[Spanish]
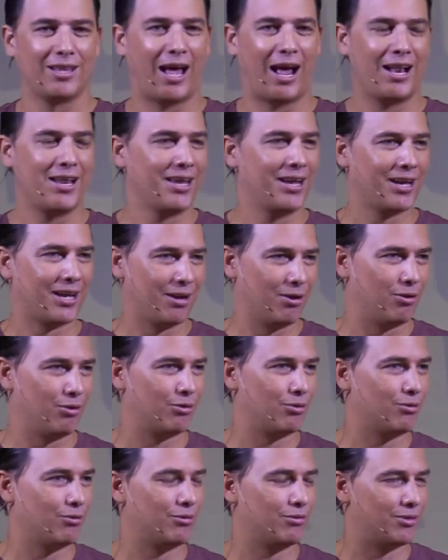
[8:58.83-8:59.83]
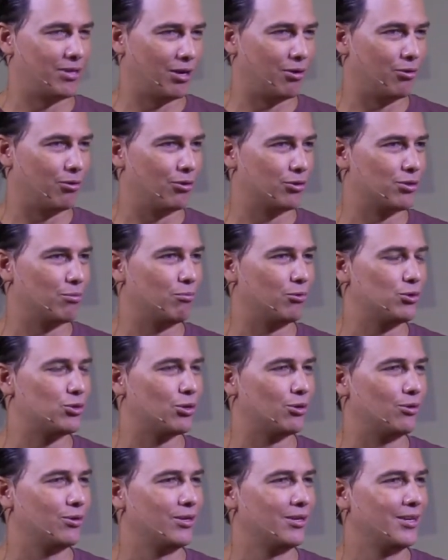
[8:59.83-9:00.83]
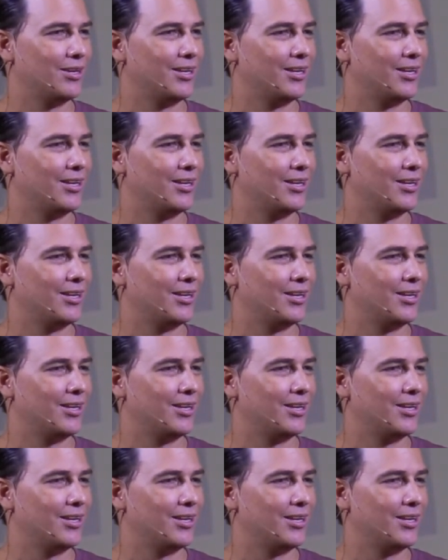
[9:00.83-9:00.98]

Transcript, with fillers: alguien que no te conoce mucho.